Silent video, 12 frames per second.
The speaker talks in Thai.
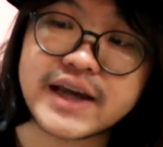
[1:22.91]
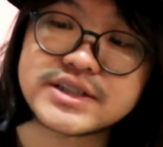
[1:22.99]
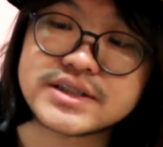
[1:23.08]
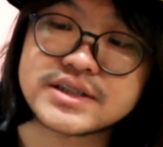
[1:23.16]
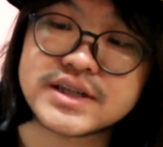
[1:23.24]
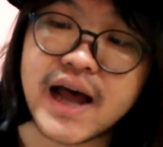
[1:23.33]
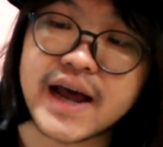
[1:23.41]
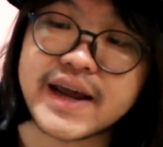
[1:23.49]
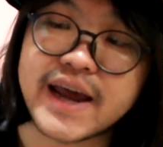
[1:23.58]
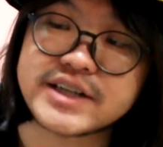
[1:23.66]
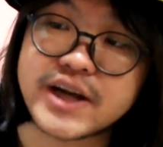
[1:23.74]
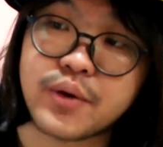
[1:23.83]
X สาย
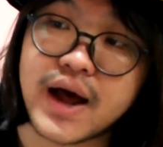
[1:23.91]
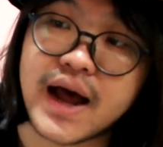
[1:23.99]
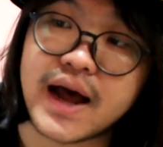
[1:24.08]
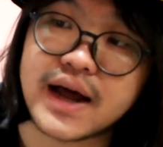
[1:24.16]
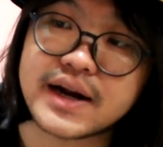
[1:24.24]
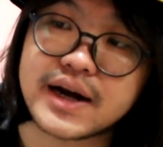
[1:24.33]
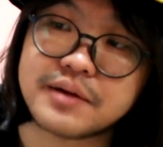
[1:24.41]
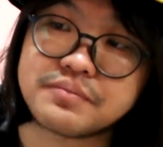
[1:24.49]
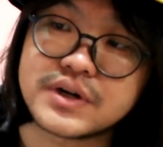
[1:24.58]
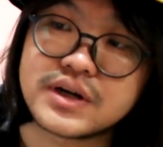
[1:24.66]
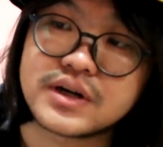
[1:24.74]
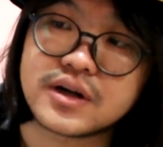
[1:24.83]
เอ็กซ์ แอล อาร์ นะครับ
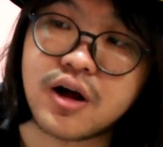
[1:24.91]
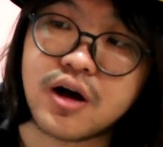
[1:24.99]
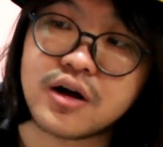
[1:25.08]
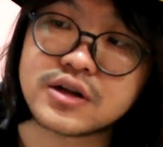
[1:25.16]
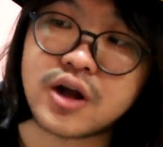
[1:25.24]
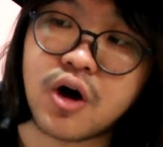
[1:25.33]
ก็